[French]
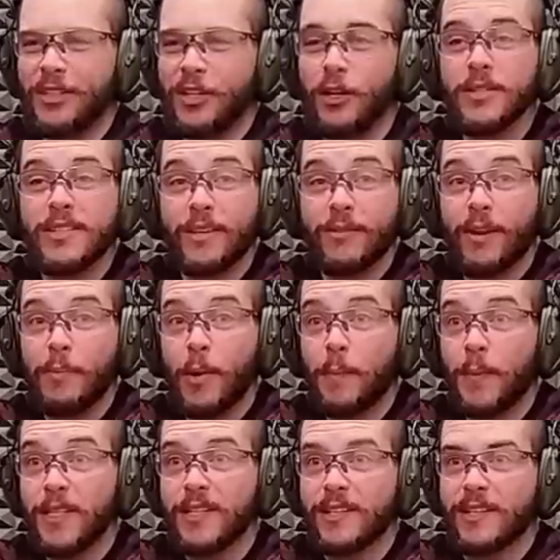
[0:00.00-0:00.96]
Non, c'est vraiment
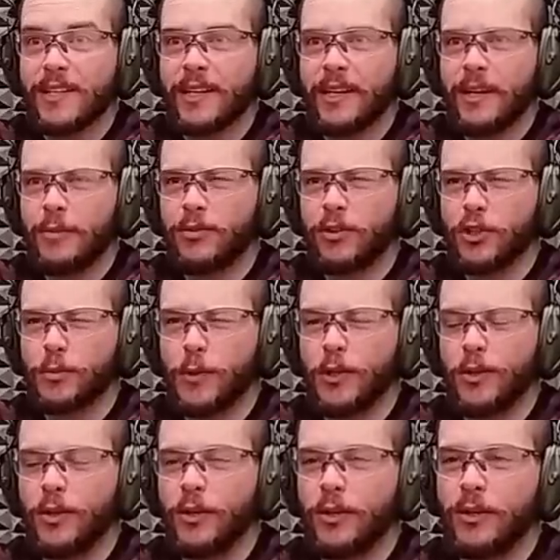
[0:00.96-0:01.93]
pas désagréable, franchement.
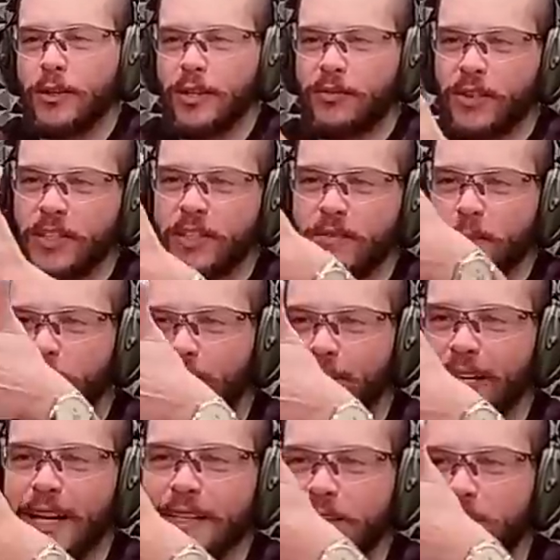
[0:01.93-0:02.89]
effectivement,
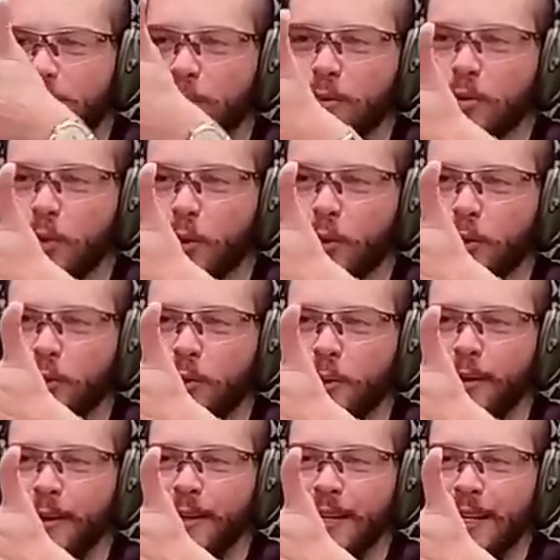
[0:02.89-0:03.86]
l'action du
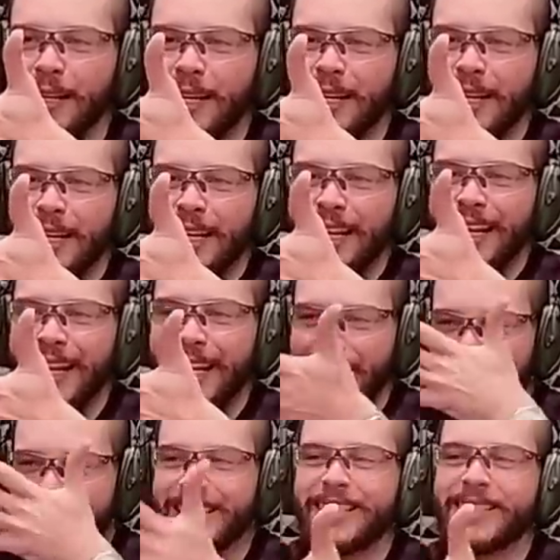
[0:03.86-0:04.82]
recul
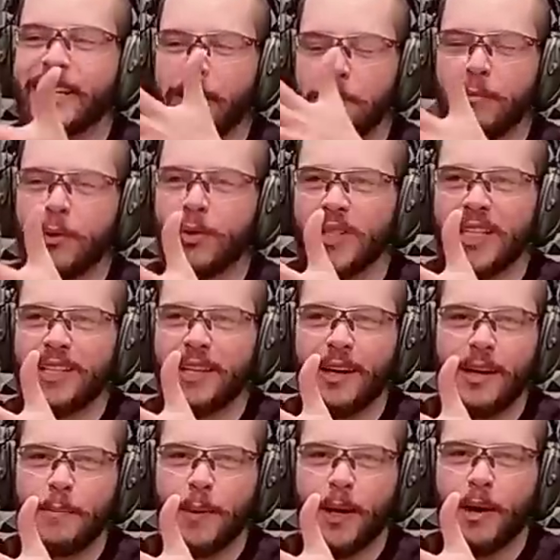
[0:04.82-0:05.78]
est extrêmement
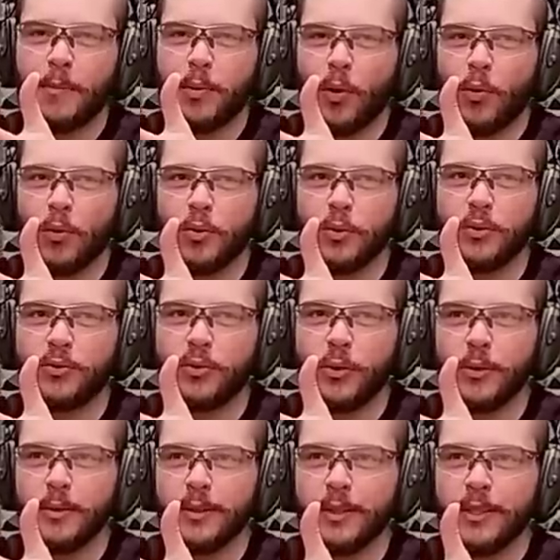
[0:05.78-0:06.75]
décalée par rapport au coup de
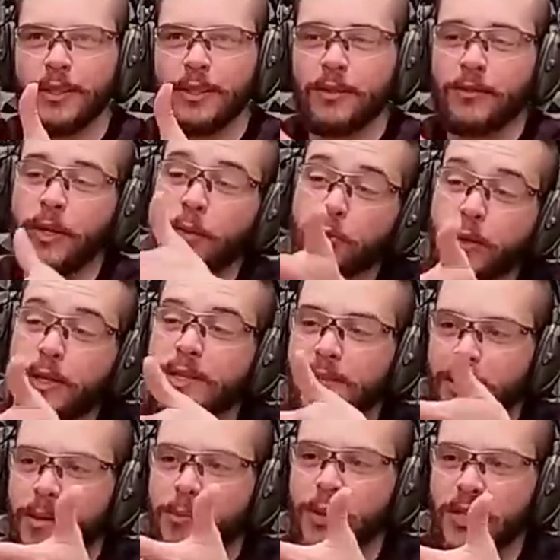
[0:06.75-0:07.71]
feu. Enfin, en tout cas,
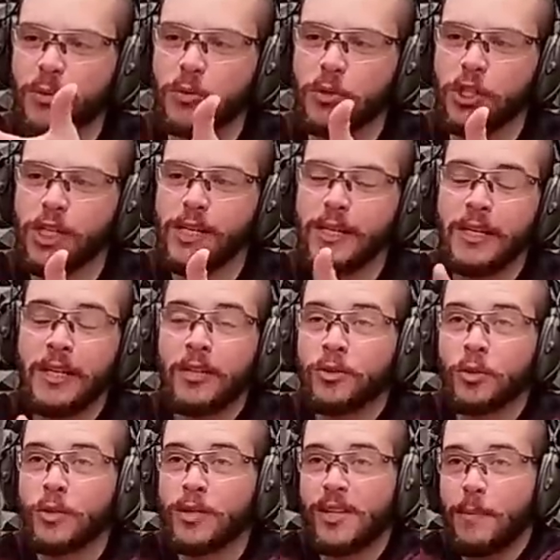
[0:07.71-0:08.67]
c'est l'impression que j'ai.
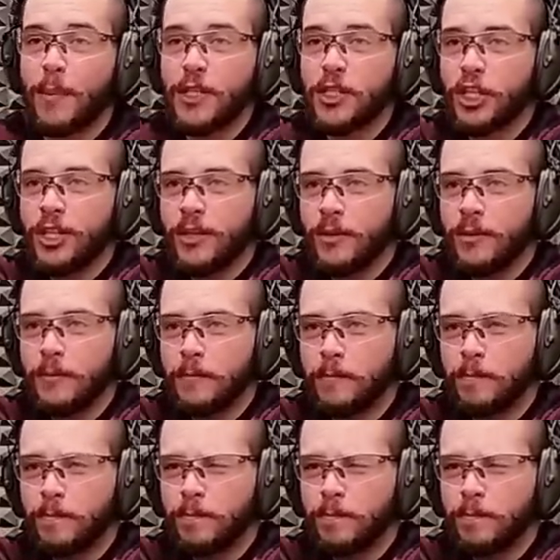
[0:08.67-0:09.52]
Donc, c'est pas gênant.